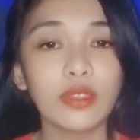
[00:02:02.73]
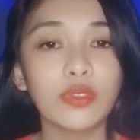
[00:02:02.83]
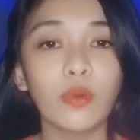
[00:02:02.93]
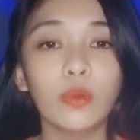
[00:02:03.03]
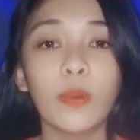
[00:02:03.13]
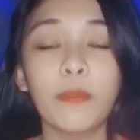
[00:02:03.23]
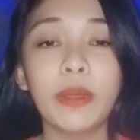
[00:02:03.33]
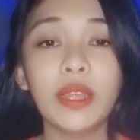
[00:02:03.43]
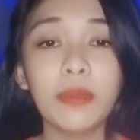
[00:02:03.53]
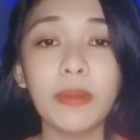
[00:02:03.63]
So,
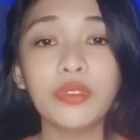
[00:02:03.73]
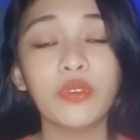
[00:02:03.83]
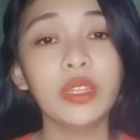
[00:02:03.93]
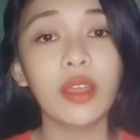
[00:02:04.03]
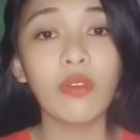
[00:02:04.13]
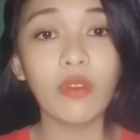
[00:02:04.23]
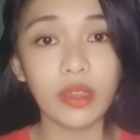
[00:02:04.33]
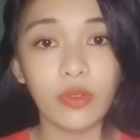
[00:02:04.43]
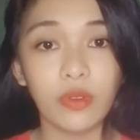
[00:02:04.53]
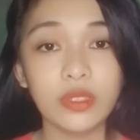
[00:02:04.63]
pag nakipag-trade ako
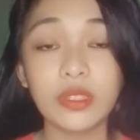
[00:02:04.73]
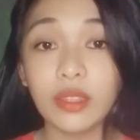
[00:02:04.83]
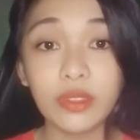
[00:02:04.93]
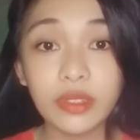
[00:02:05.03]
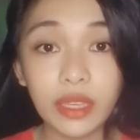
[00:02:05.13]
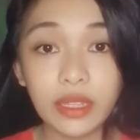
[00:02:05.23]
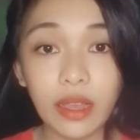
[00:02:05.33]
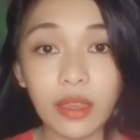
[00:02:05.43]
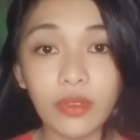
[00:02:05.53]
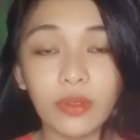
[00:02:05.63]
ngayon, Saturday
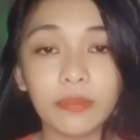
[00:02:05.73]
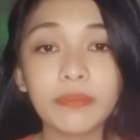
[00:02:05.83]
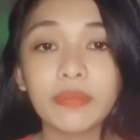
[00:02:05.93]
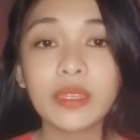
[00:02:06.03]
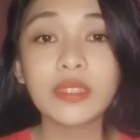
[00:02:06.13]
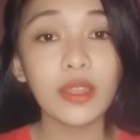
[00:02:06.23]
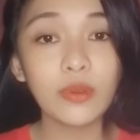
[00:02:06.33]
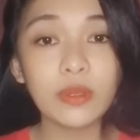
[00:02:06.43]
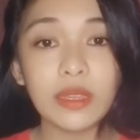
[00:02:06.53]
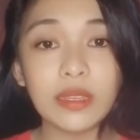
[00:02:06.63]
na ngayon, sa
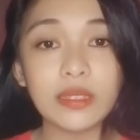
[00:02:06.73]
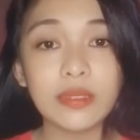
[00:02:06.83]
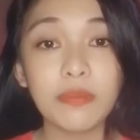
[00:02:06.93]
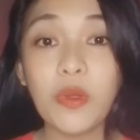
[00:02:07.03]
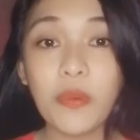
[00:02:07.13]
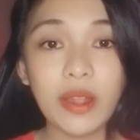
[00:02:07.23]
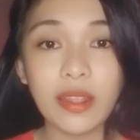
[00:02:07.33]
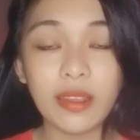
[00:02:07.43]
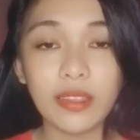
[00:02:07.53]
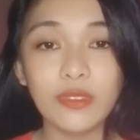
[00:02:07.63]
lunes,
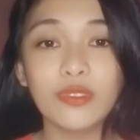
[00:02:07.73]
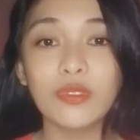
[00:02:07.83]
mawawala na rin yun.